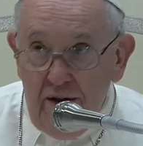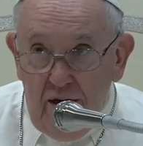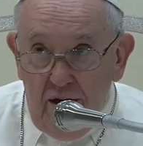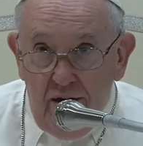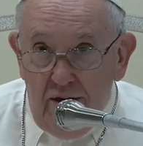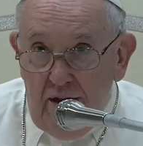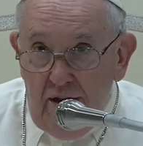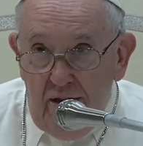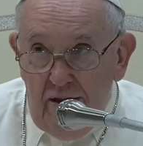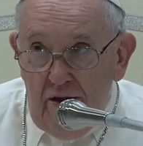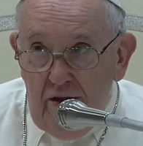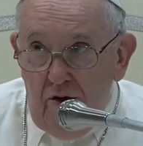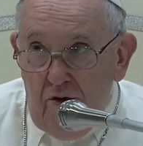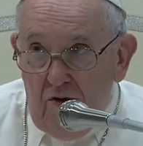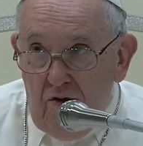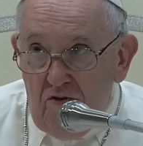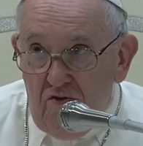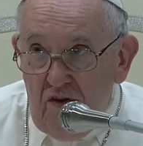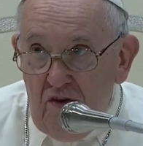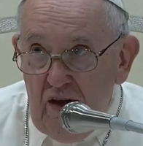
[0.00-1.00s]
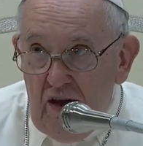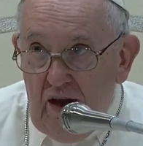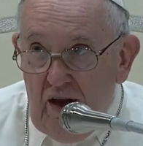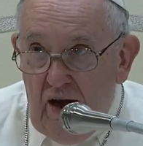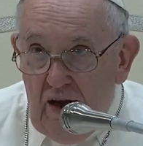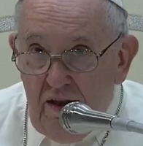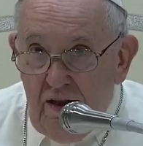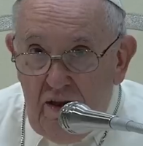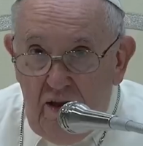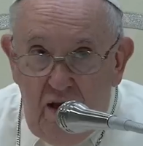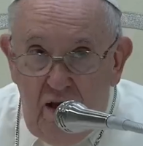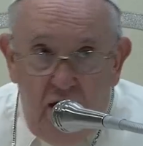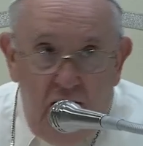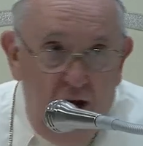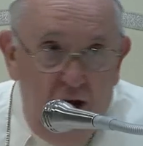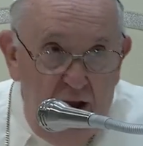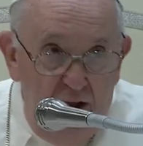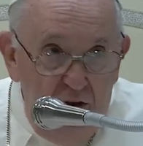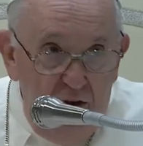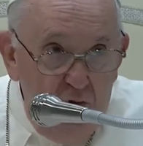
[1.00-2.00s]
với Chúa Giêsu hài nhi,
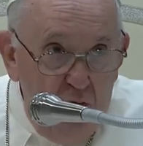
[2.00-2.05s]
con